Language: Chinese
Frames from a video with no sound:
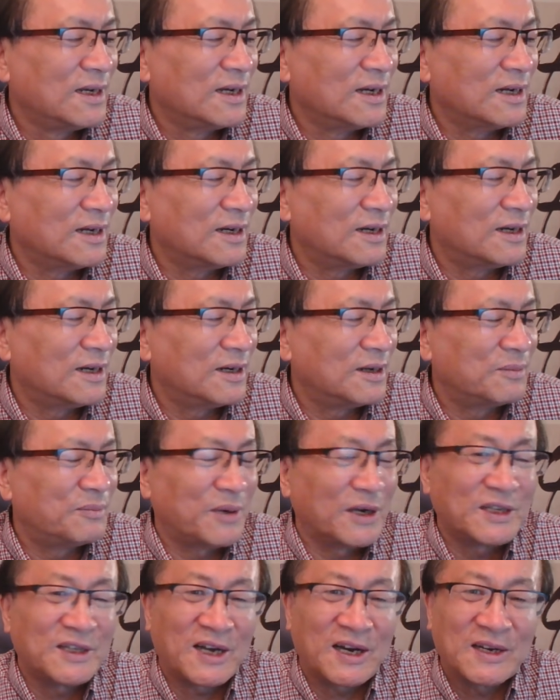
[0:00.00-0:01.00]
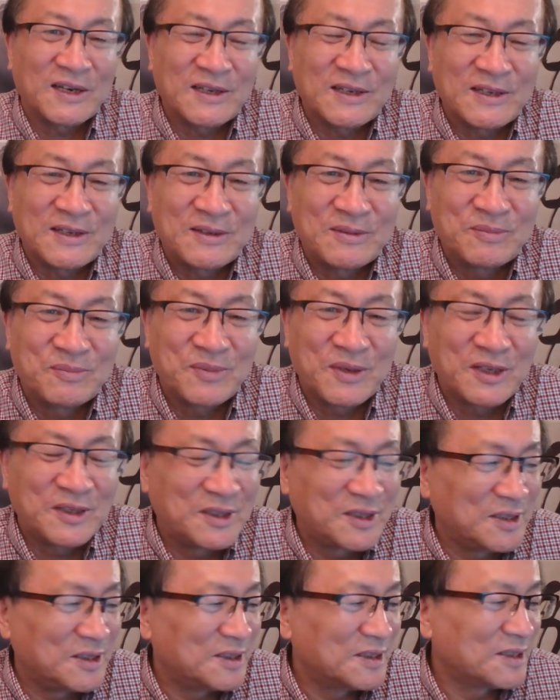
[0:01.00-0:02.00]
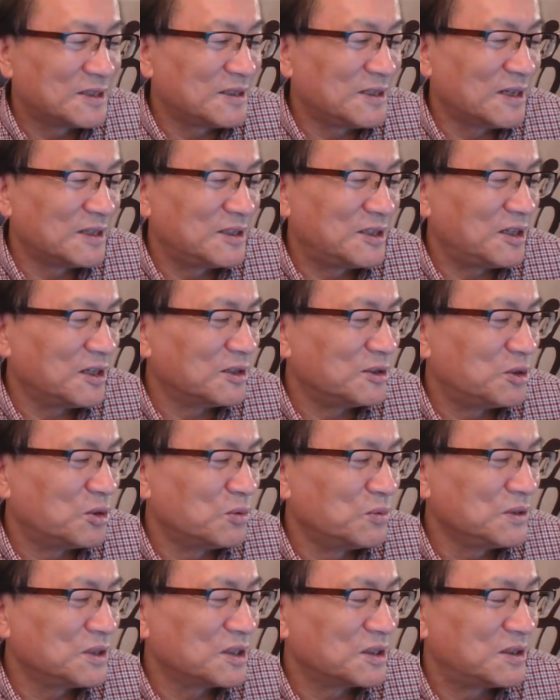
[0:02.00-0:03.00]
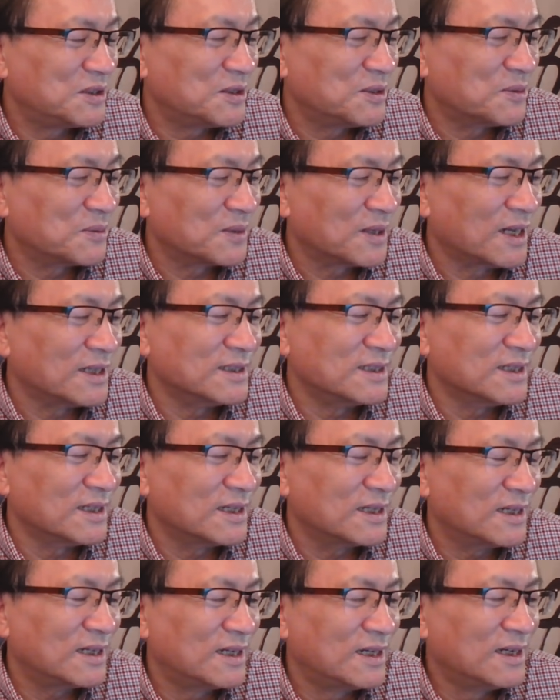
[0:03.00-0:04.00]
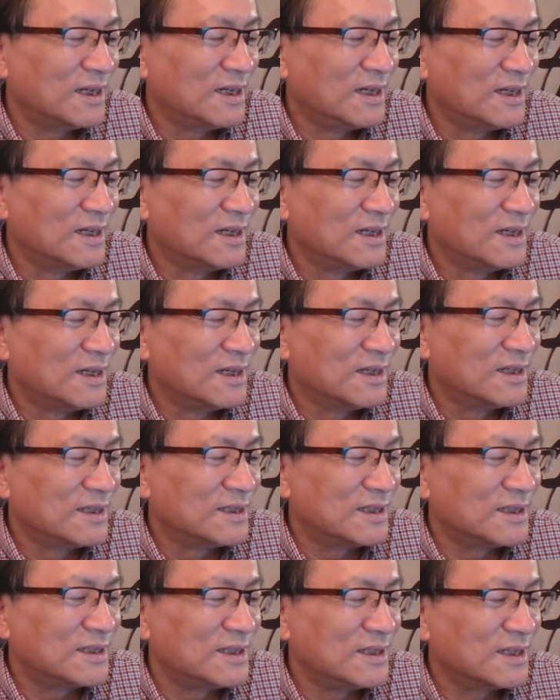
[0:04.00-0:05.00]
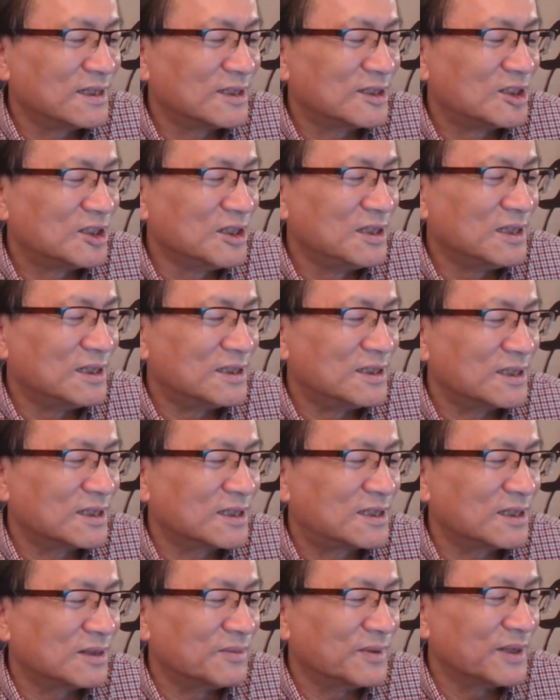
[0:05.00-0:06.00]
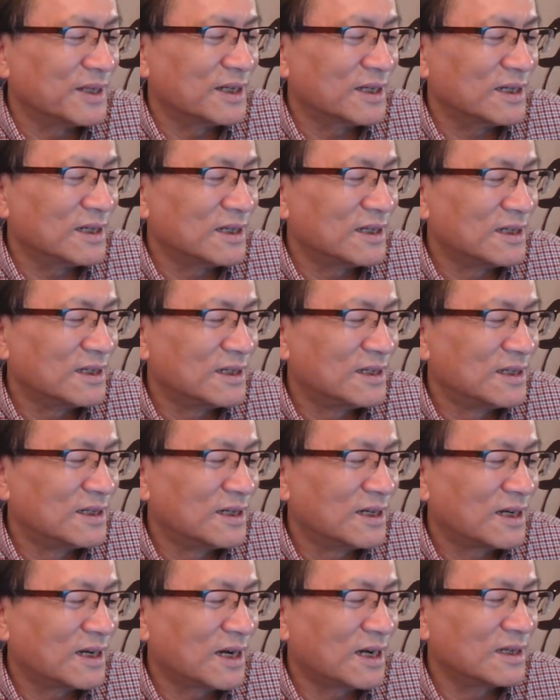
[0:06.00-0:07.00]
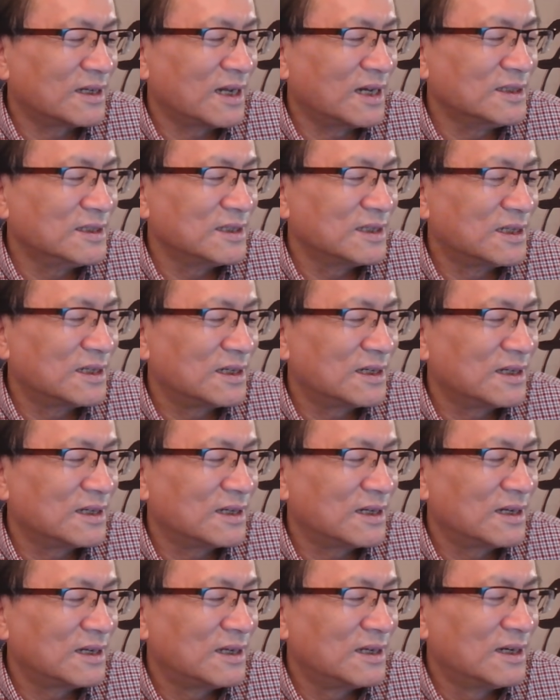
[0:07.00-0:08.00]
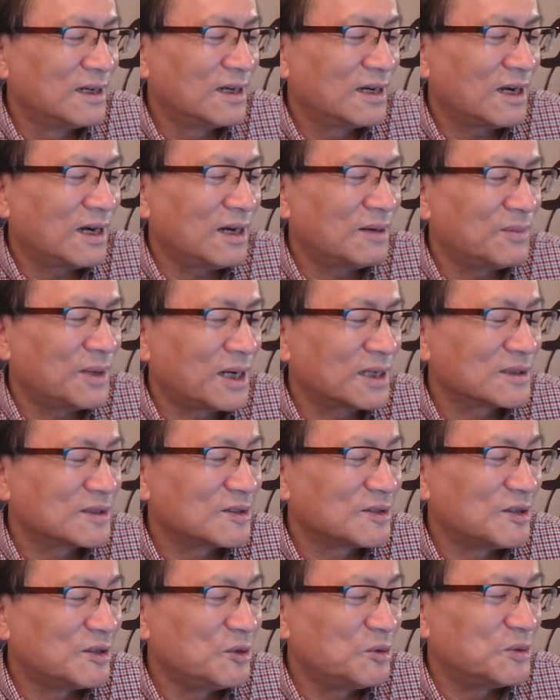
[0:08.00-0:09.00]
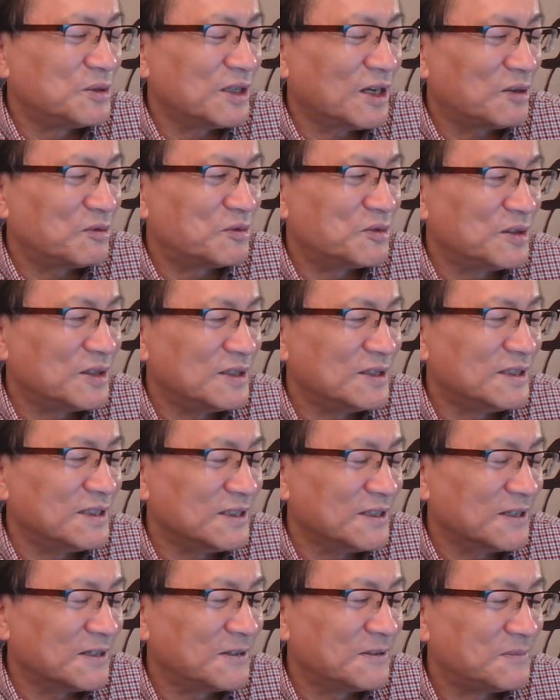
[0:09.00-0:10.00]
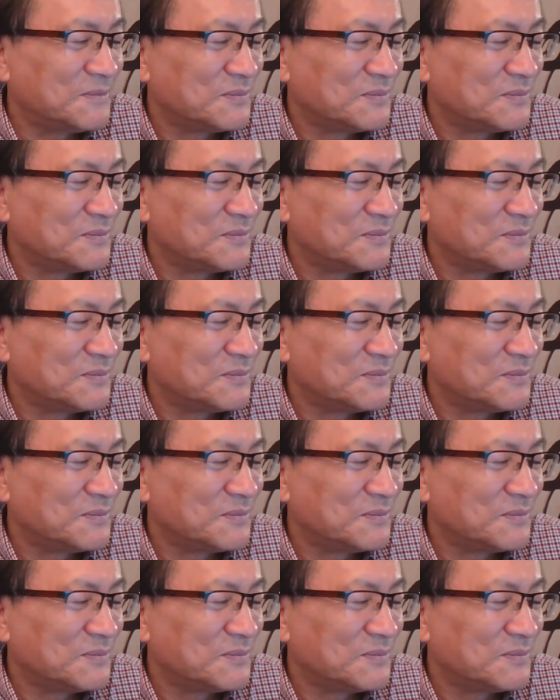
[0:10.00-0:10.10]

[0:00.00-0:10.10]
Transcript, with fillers: 呃，白打了啊！被这以色列铁穹就系统拦截了，这是一个新的这个设备啊，还拦截了哈马斯的六架无人机啊！